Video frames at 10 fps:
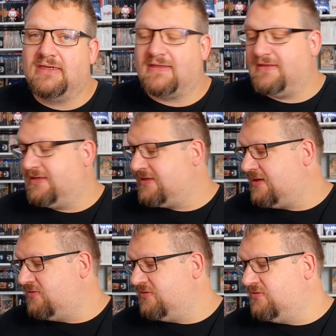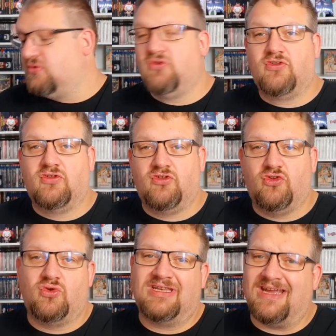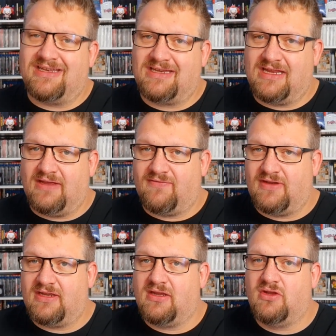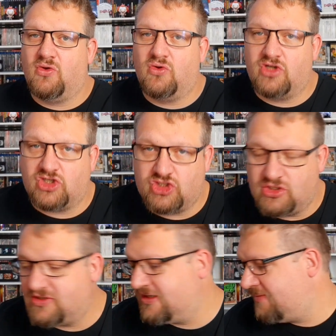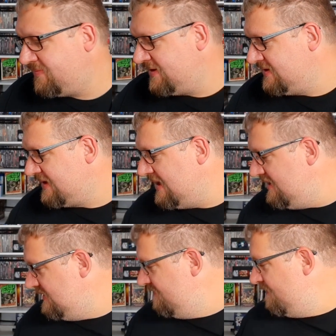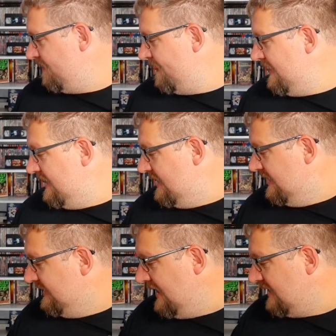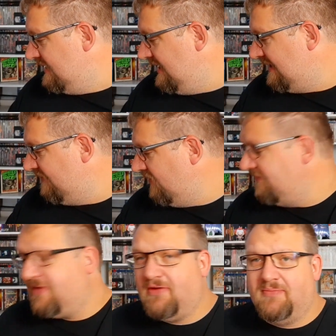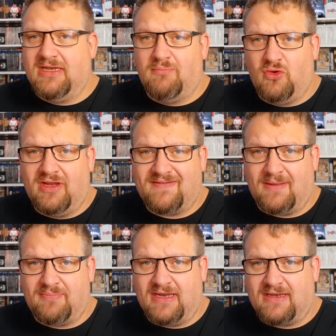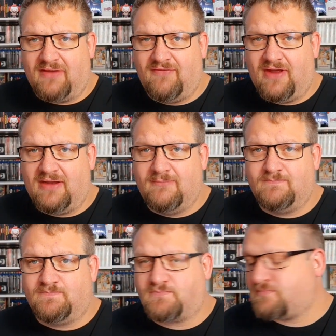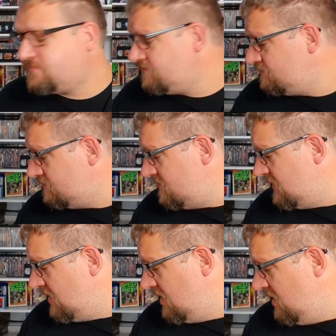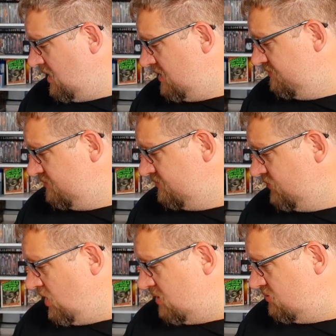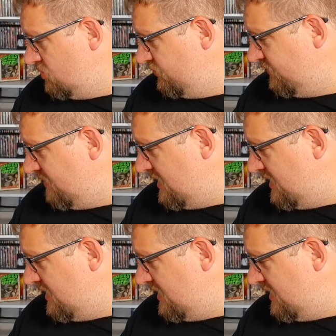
dass ihr da uns so tatkräftig unterstützt habt, gell? Ja, jetzt wollen wir aber mit dem Monatsupdate anfangen. Ähm, ja, und